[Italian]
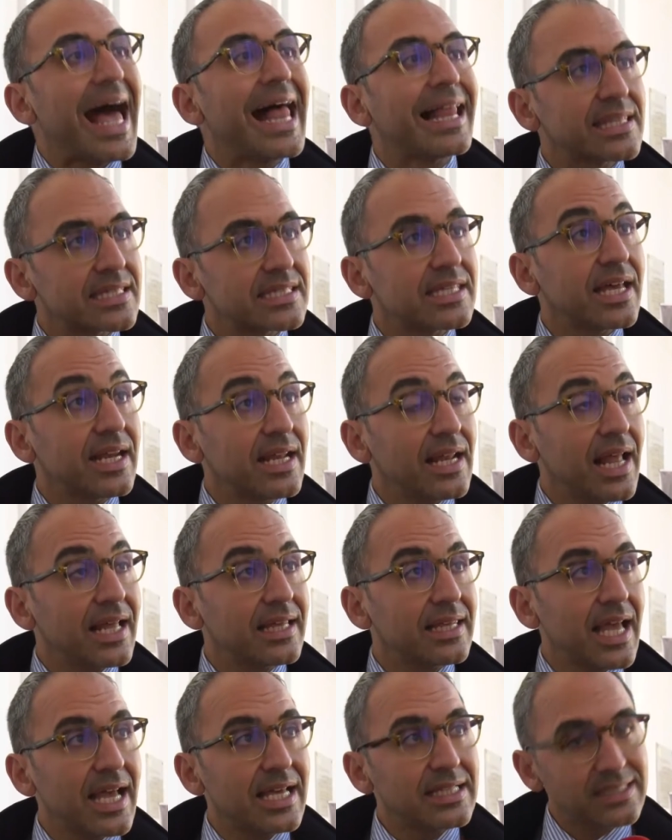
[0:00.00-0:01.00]
alzare la
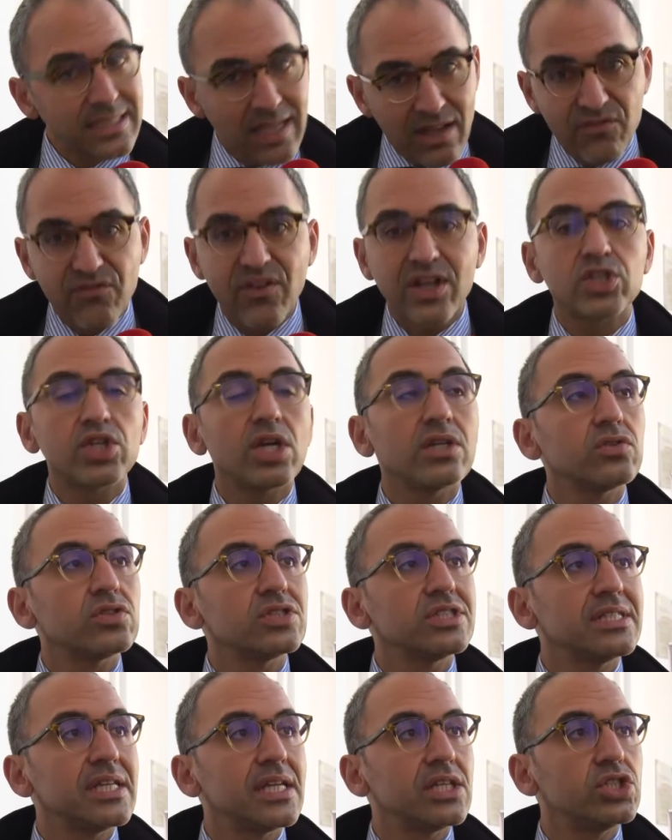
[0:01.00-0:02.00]
testa e facendo
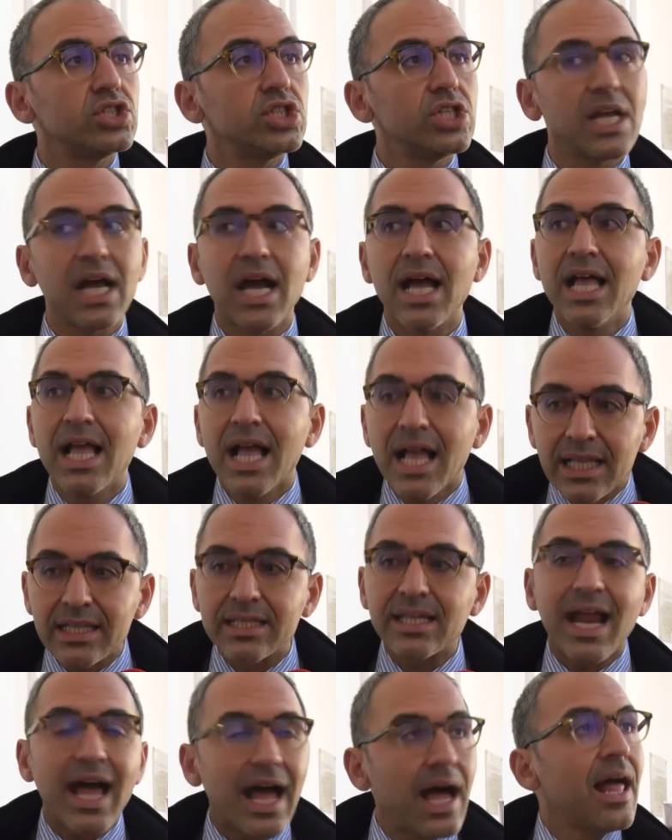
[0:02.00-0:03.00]
sinergia
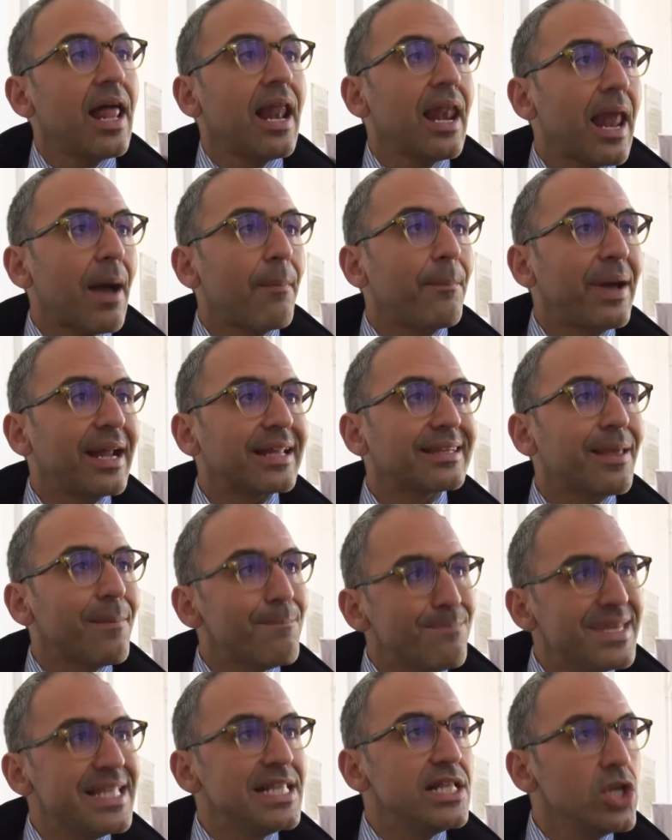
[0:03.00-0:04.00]
tra la parte
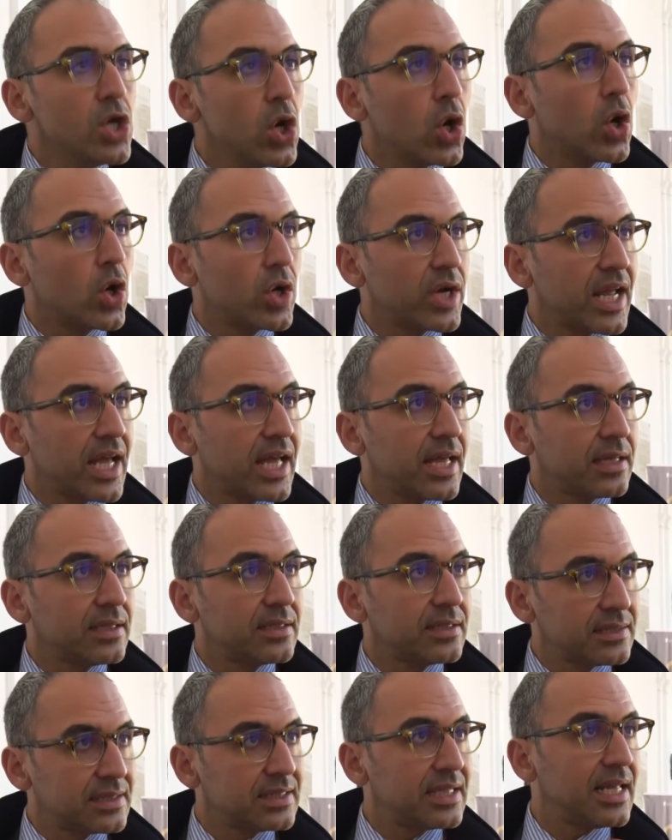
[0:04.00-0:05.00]
migliore
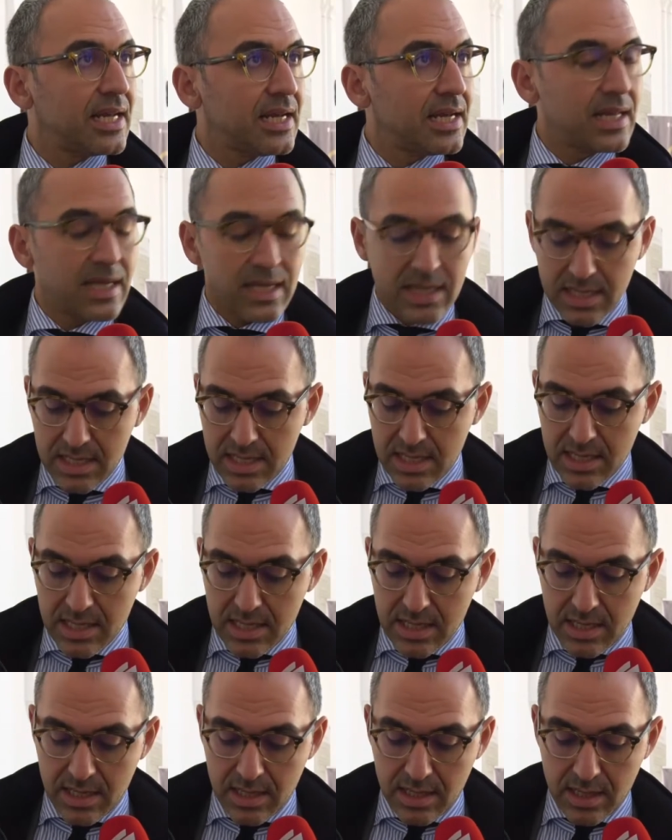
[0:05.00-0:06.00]

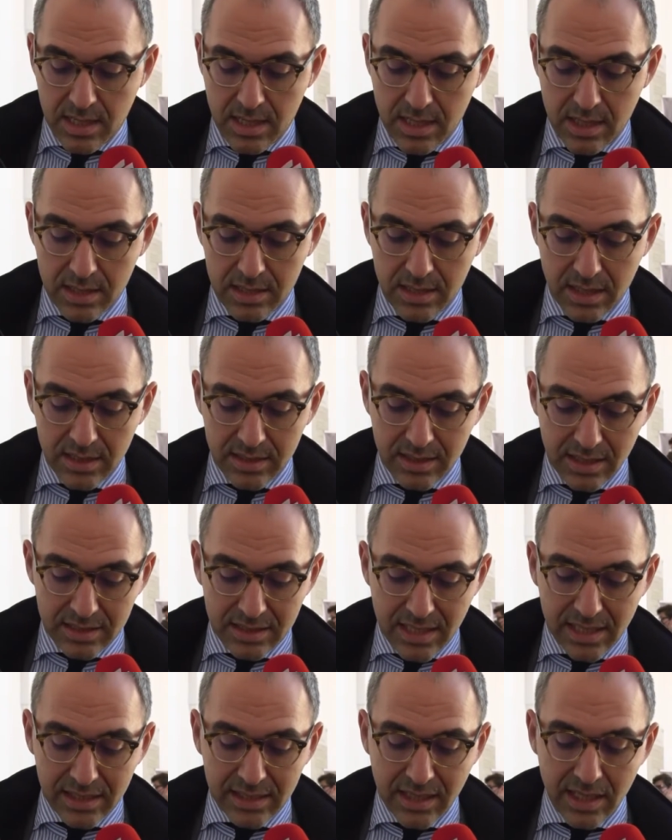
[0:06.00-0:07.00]
del, de,
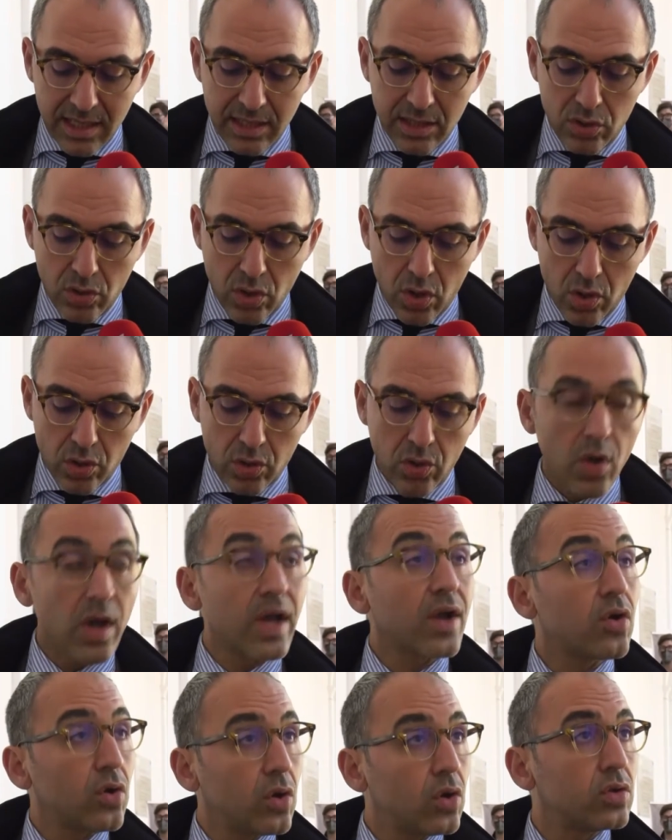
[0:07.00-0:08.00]
del territorio
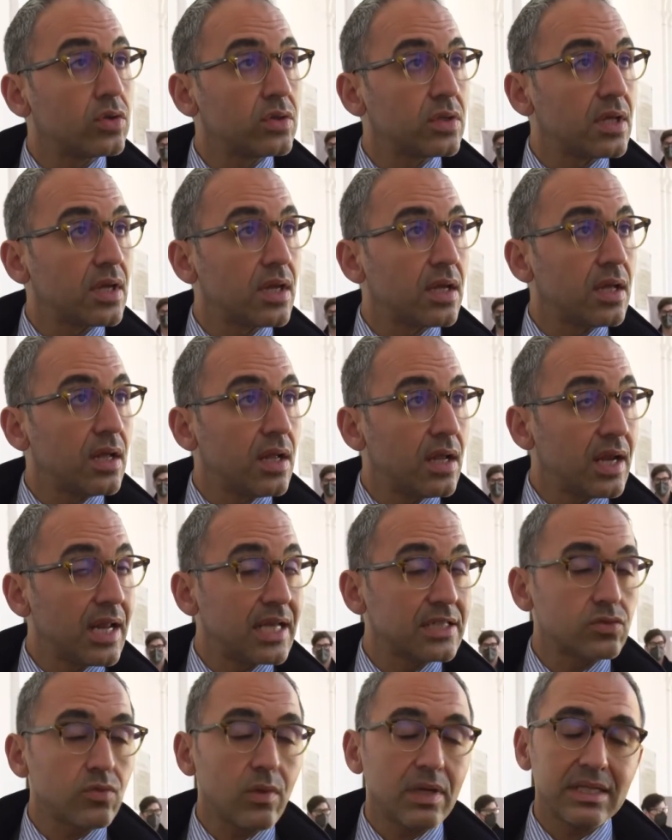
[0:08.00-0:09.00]
e con la
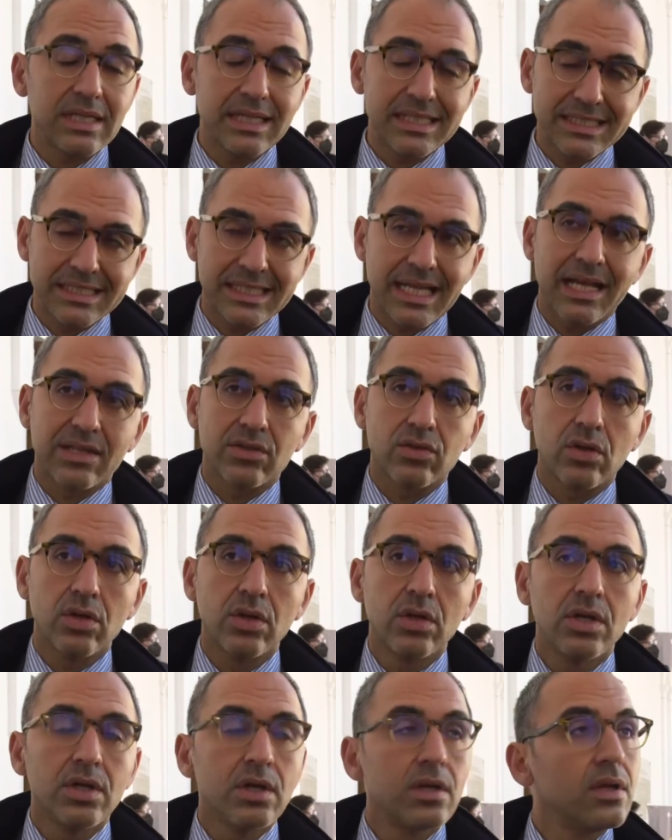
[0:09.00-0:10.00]
squadra
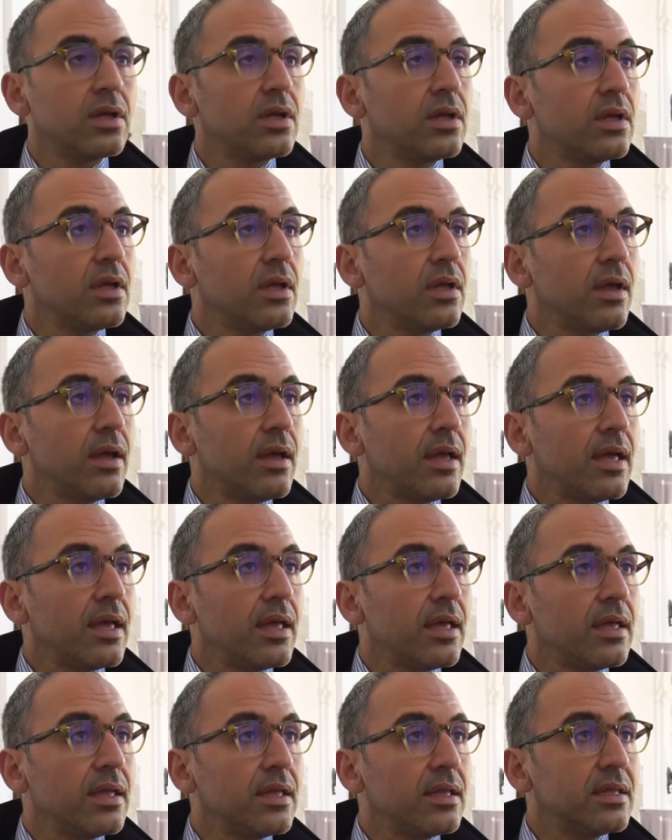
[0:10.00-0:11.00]
Stato
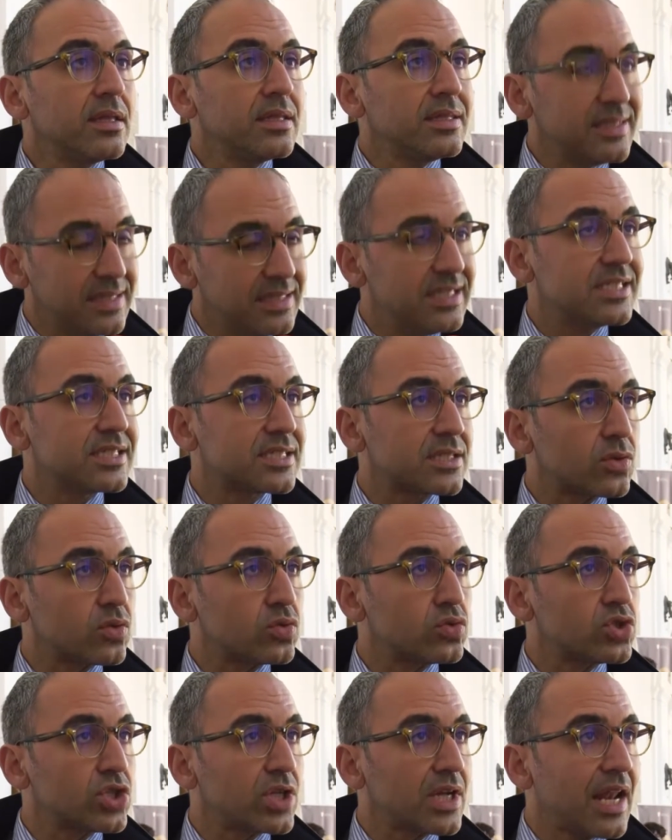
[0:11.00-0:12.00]

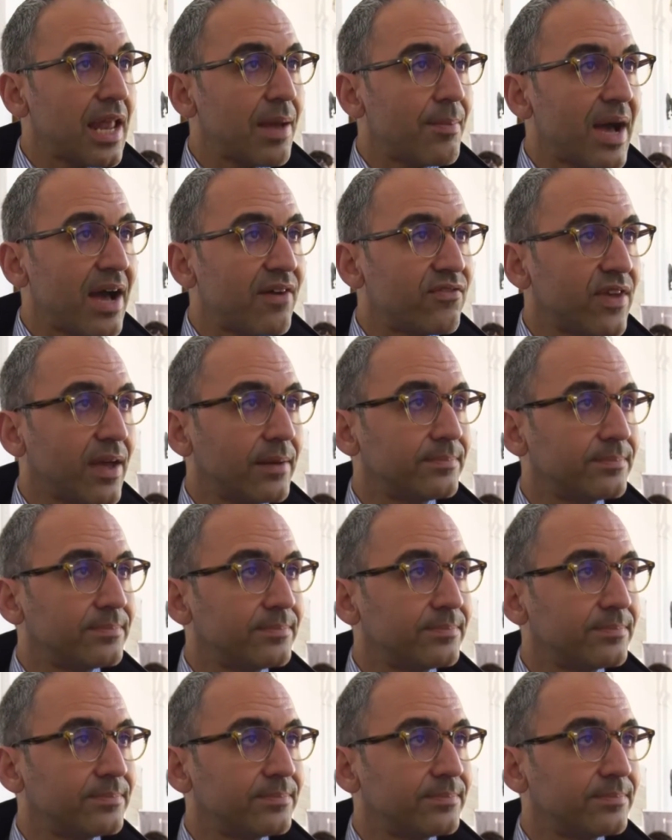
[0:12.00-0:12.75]
distruggere la mafia.